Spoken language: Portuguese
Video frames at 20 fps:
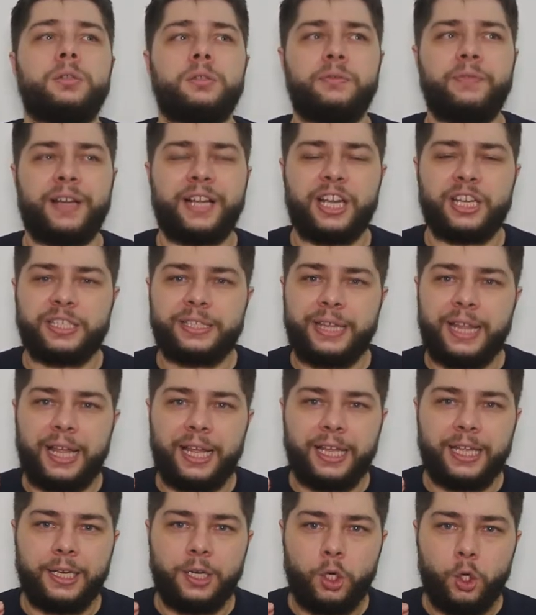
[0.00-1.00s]
Tu vai
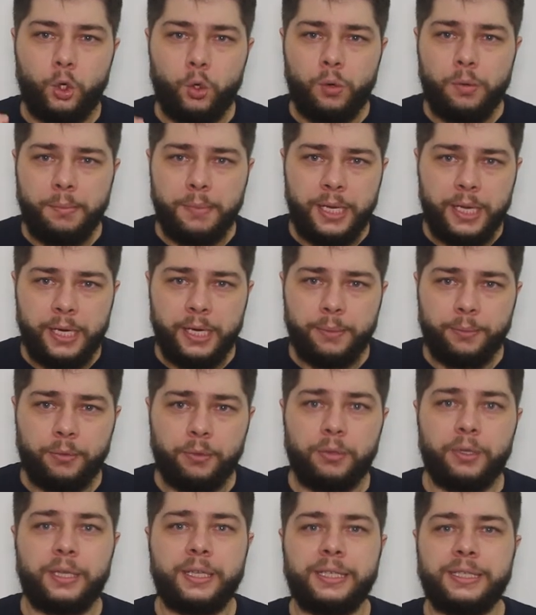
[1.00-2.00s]
gastar no
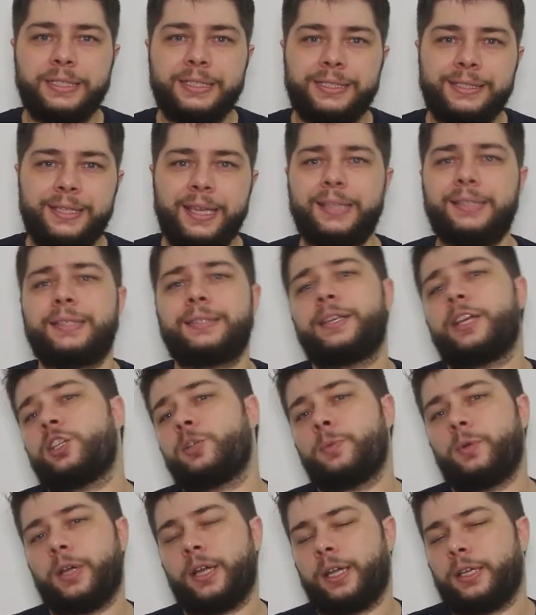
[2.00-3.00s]
mínimo 6 a
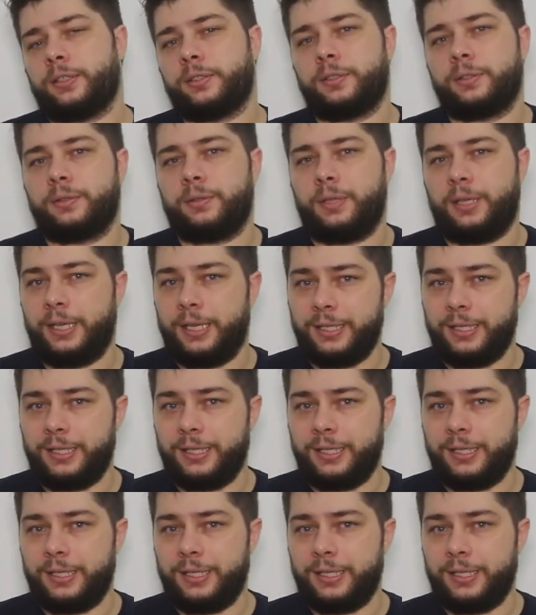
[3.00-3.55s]
7 mil reais.